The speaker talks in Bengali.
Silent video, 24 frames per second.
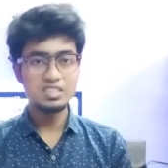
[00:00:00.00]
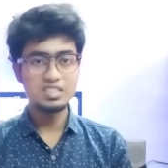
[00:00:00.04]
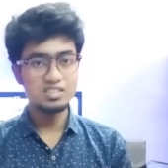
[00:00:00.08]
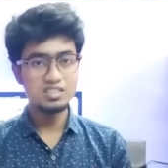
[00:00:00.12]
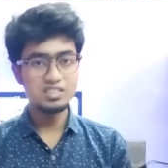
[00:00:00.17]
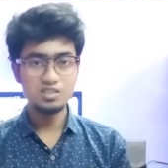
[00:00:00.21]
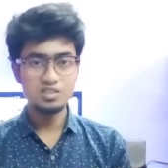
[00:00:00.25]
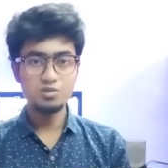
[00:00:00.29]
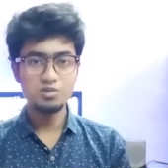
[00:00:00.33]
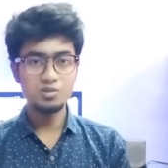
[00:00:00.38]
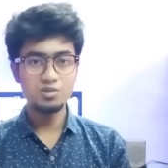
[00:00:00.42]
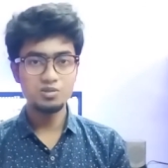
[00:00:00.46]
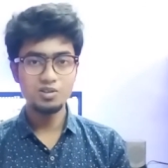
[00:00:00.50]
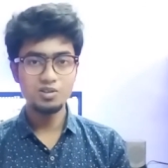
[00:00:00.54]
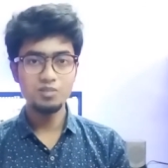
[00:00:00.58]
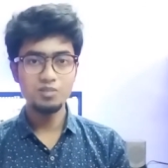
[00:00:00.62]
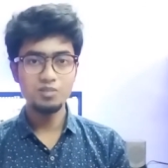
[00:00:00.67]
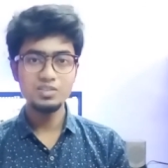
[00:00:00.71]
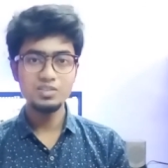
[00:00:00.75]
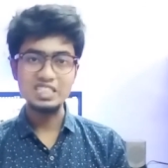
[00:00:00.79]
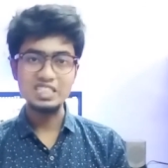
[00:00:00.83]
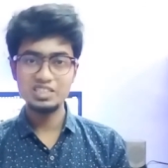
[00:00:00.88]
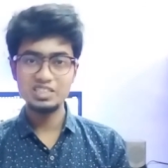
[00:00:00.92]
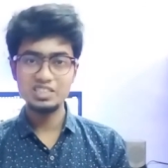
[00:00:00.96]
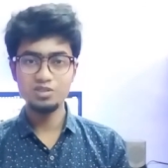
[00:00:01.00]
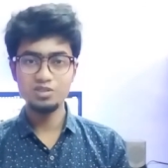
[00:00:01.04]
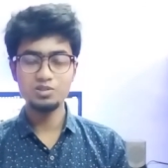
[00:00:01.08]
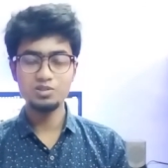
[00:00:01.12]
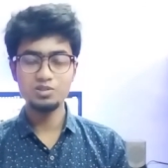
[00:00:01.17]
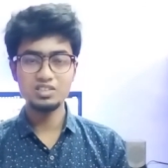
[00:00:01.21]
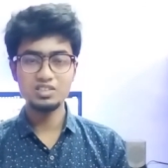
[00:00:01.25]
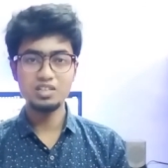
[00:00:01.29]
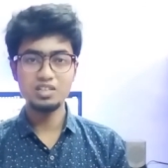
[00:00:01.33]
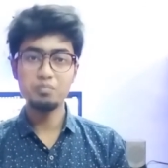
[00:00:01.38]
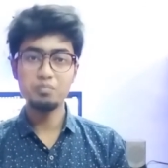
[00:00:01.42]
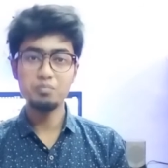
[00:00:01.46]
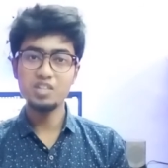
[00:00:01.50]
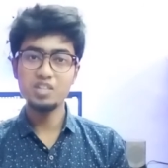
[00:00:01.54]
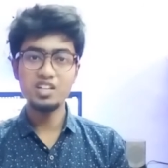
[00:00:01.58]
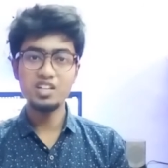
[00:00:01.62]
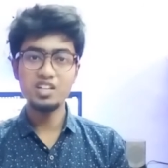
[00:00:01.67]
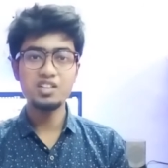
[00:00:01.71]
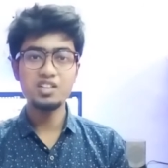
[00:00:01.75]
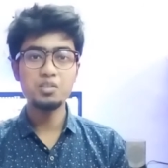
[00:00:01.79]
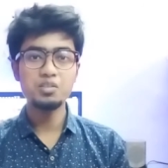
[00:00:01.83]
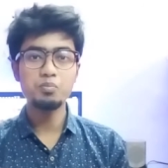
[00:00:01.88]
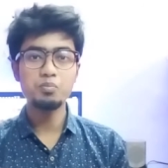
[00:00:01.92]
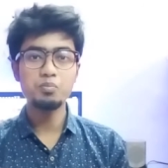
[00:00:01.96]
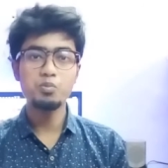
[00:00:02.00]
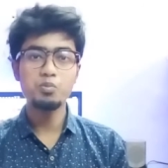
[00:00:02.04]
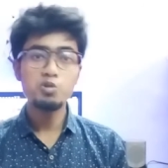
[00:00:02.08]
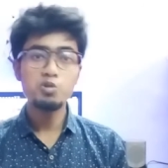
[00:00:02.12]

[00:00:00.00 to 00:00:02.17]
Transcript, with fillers: যেটি করতে হবে সেটি হচ্ছে আপনাকে একটা